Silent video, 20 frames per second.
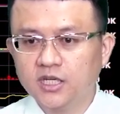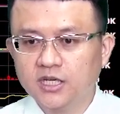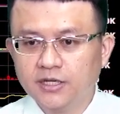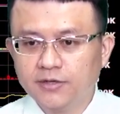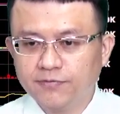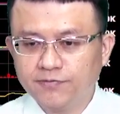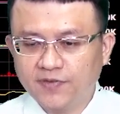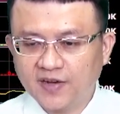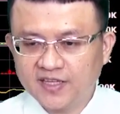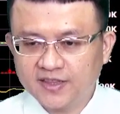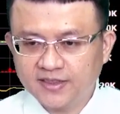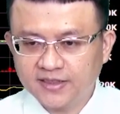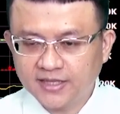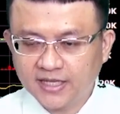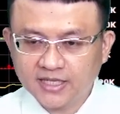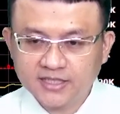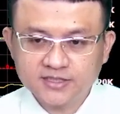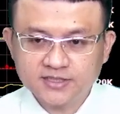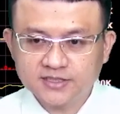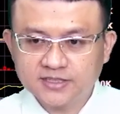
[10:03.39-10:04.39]
反
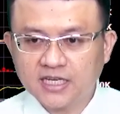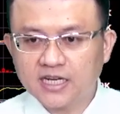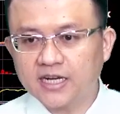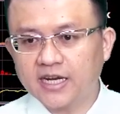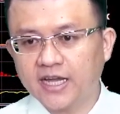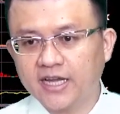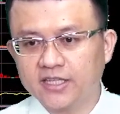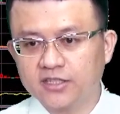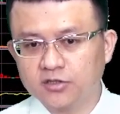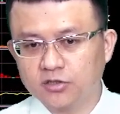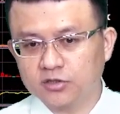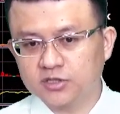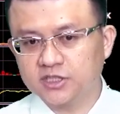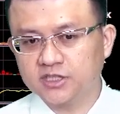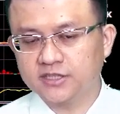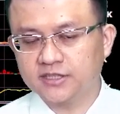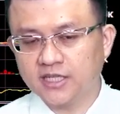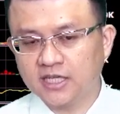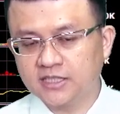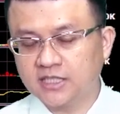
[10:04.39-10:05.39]
弹上来都请
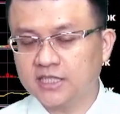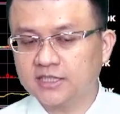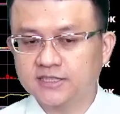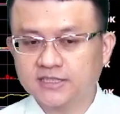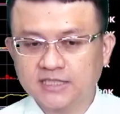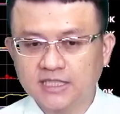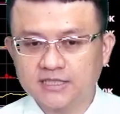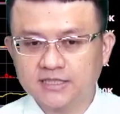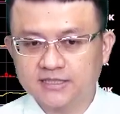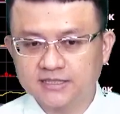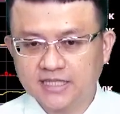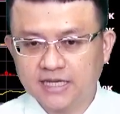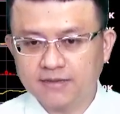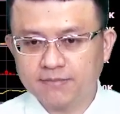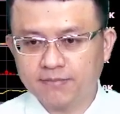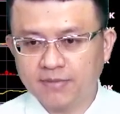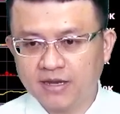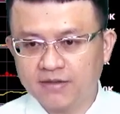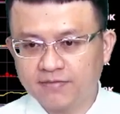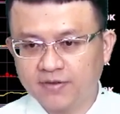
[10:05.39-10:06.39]
大家站在
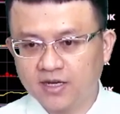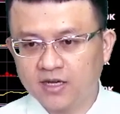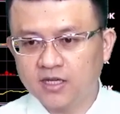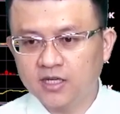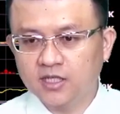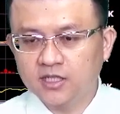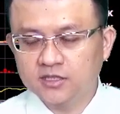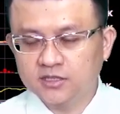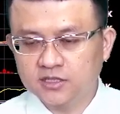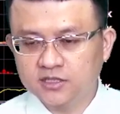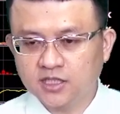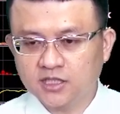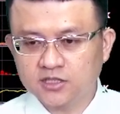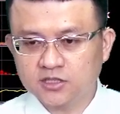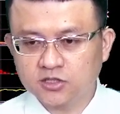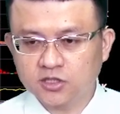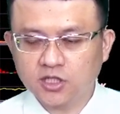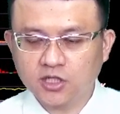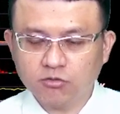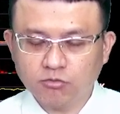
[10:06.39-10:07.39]
卖方，实际上就
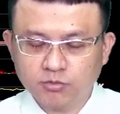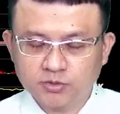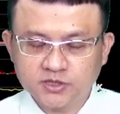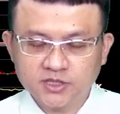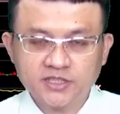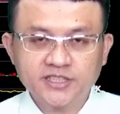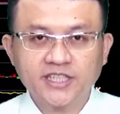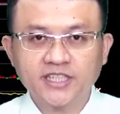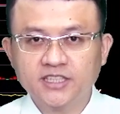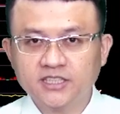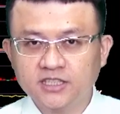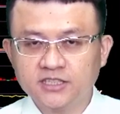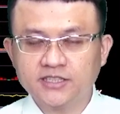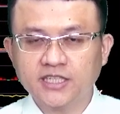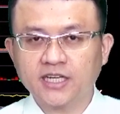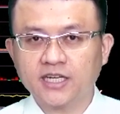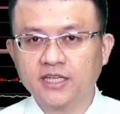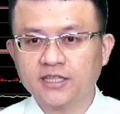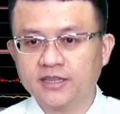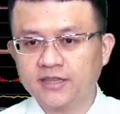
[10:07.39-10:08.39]
跟我们先前一再
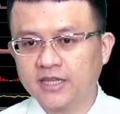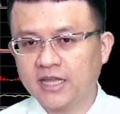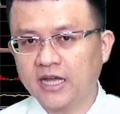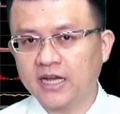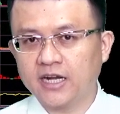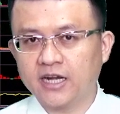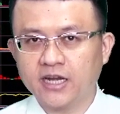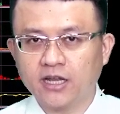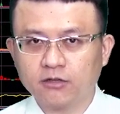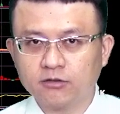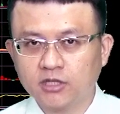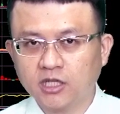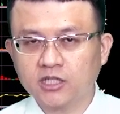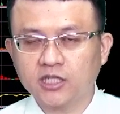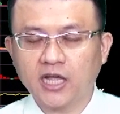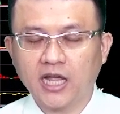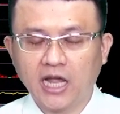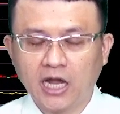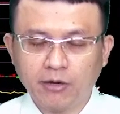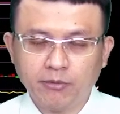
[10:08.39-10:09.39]
跟大家聊到的
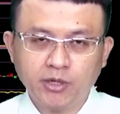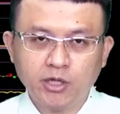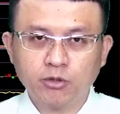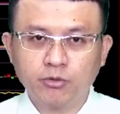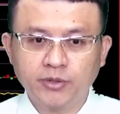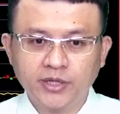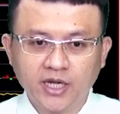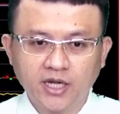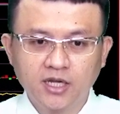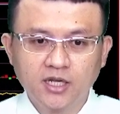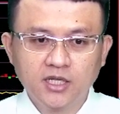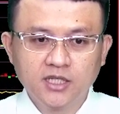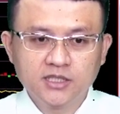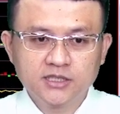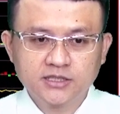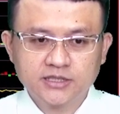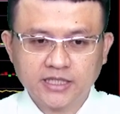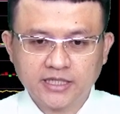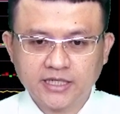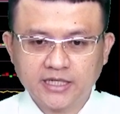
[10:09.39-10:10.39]
行业股一样，
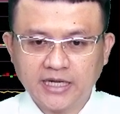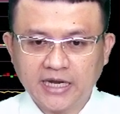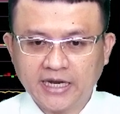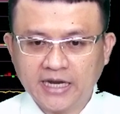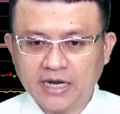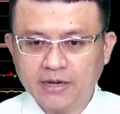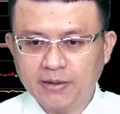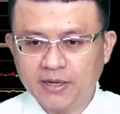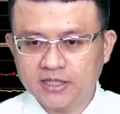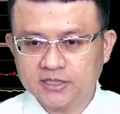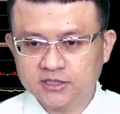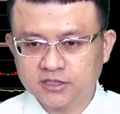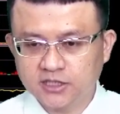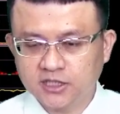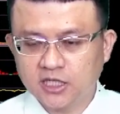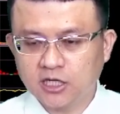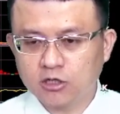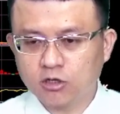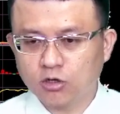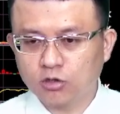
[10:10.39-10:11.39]
整个来看的话是一个
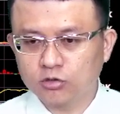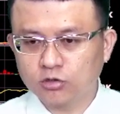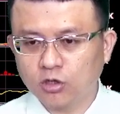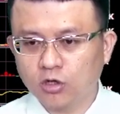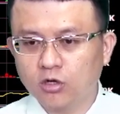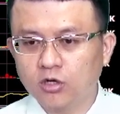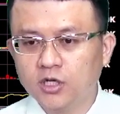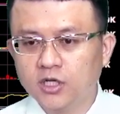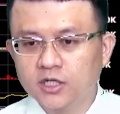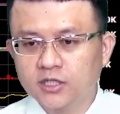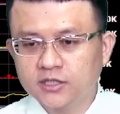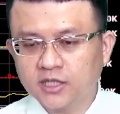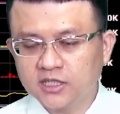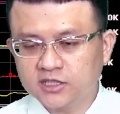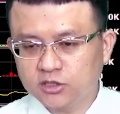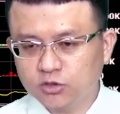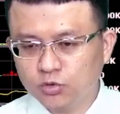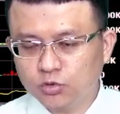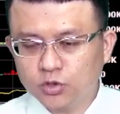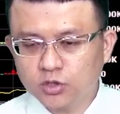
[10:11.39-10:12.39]
空头。但是
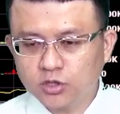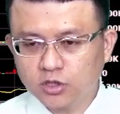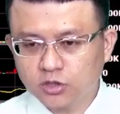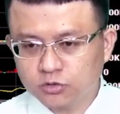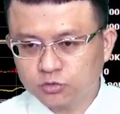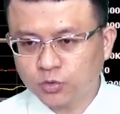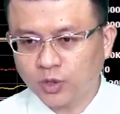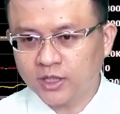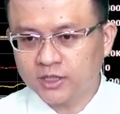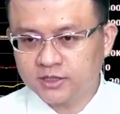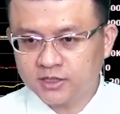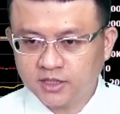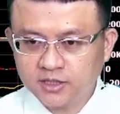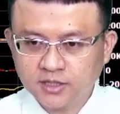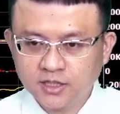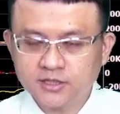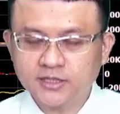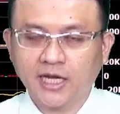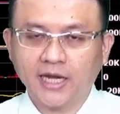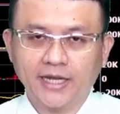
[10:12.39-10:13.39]
如果有短线题
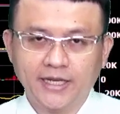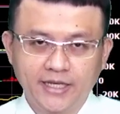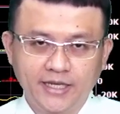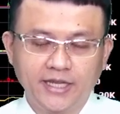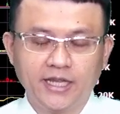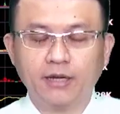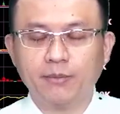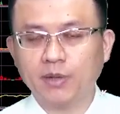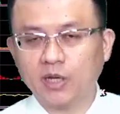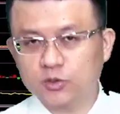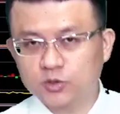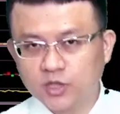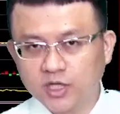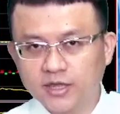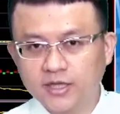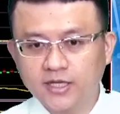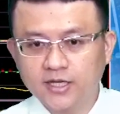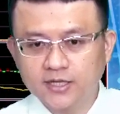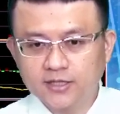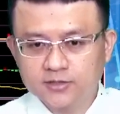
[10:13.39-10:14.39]
材，你要不要赚？
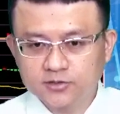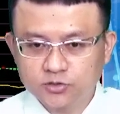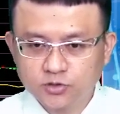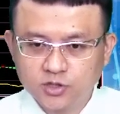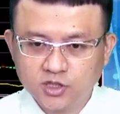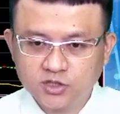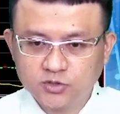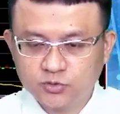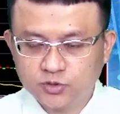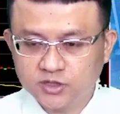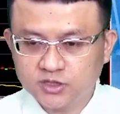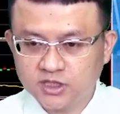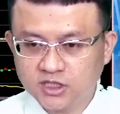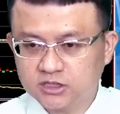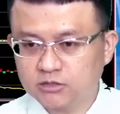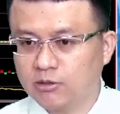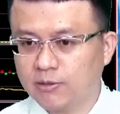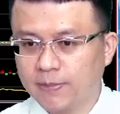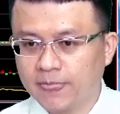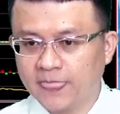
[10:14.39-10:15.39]
中个选择什
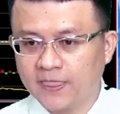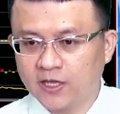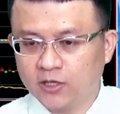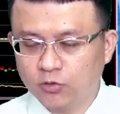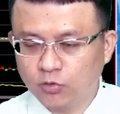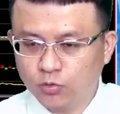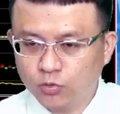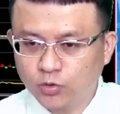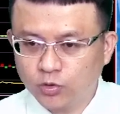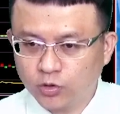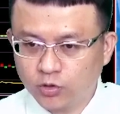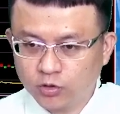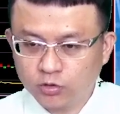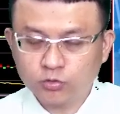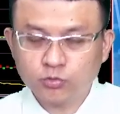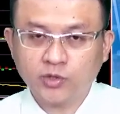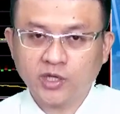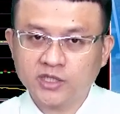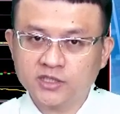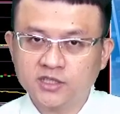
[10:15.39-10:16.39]
么？如果有
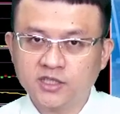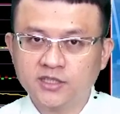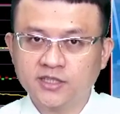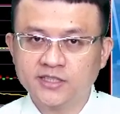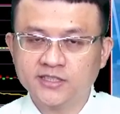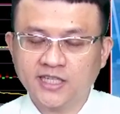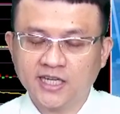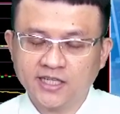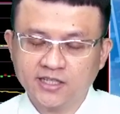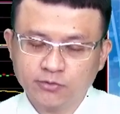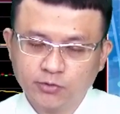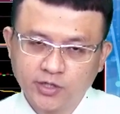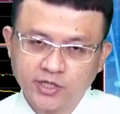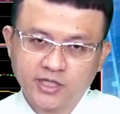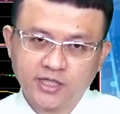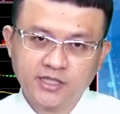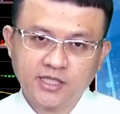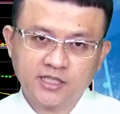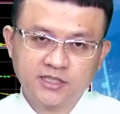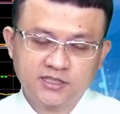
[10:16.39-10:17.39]
短线题材，会跟
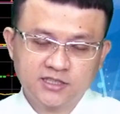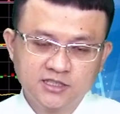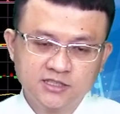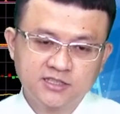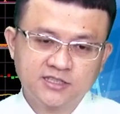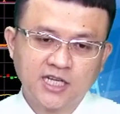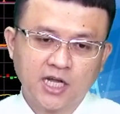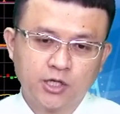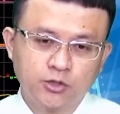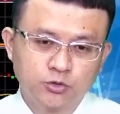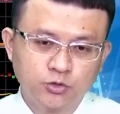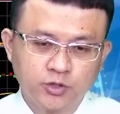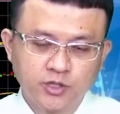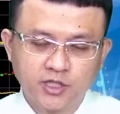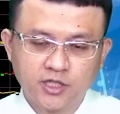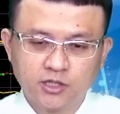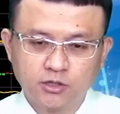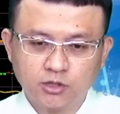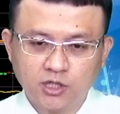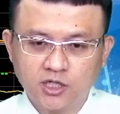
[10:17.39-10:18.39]
着进场做一
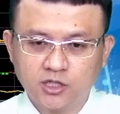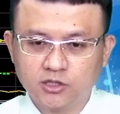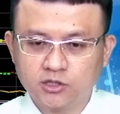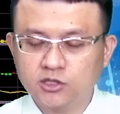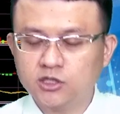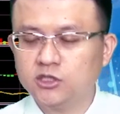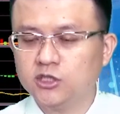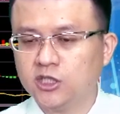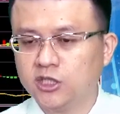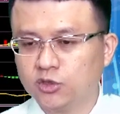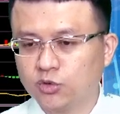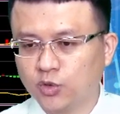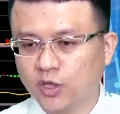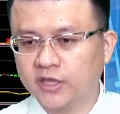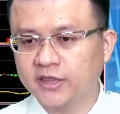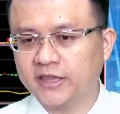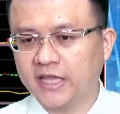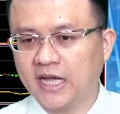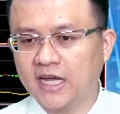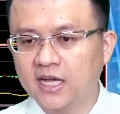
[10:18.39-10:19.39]
个呃一个短
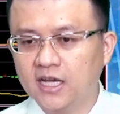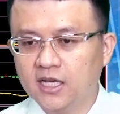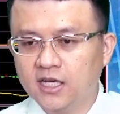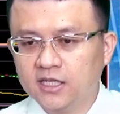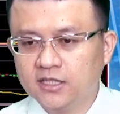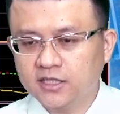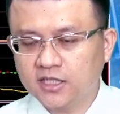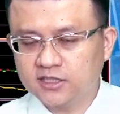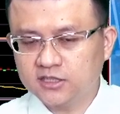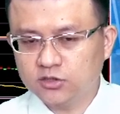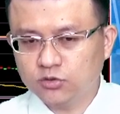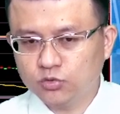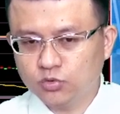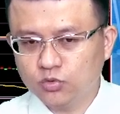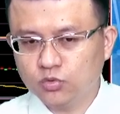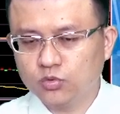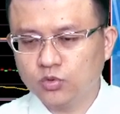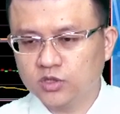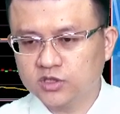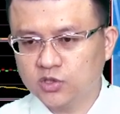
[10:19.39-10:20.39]
打。但是如
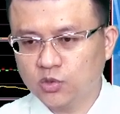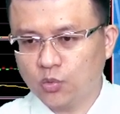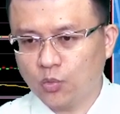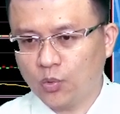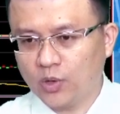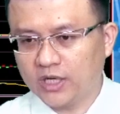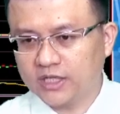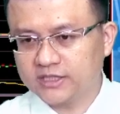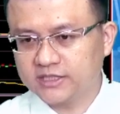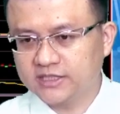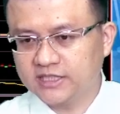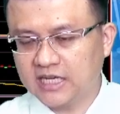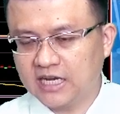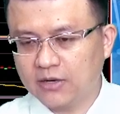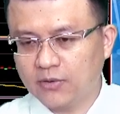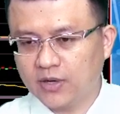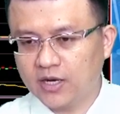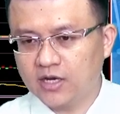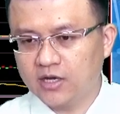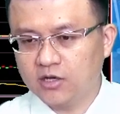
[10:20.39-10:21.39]
果是往下的
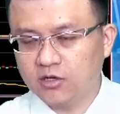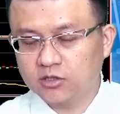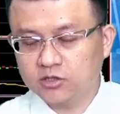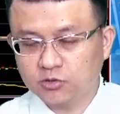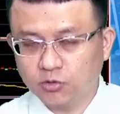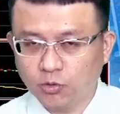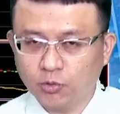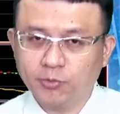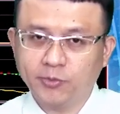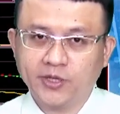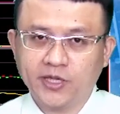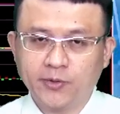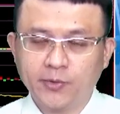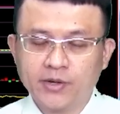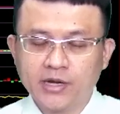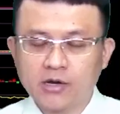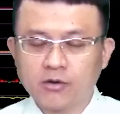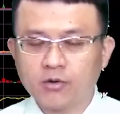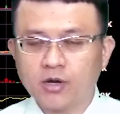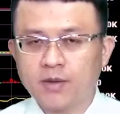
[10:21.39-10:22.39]
话，我们也会
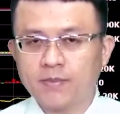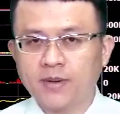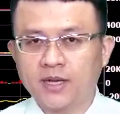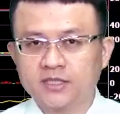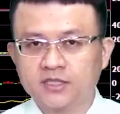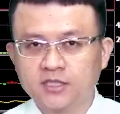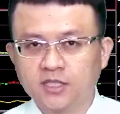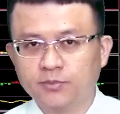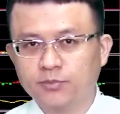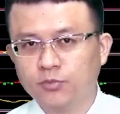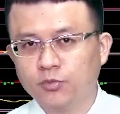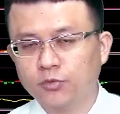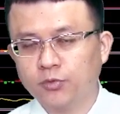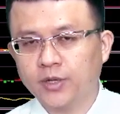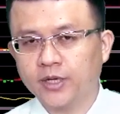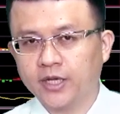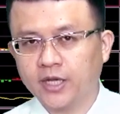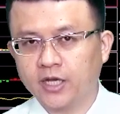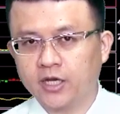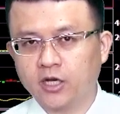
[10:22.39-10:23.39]
赶快把这个部位
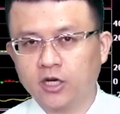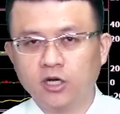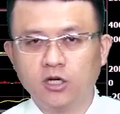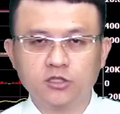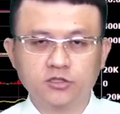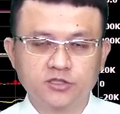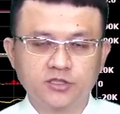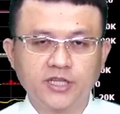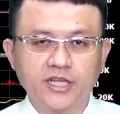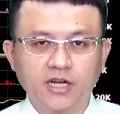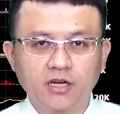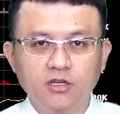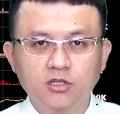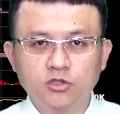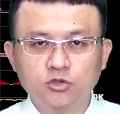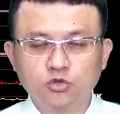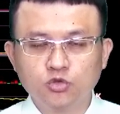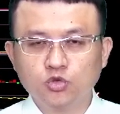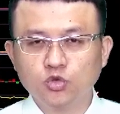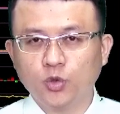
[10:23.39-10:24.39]
给 close 掉，
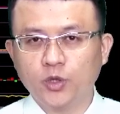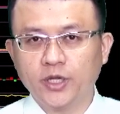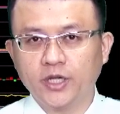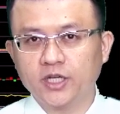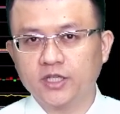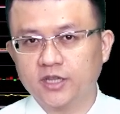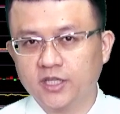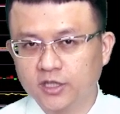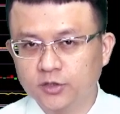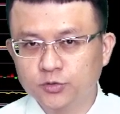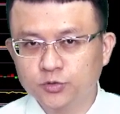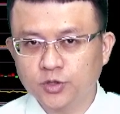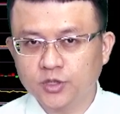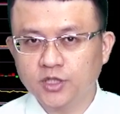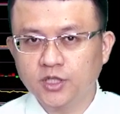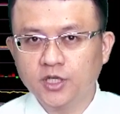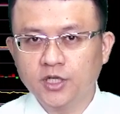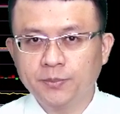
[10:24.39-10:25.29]
做一个停损。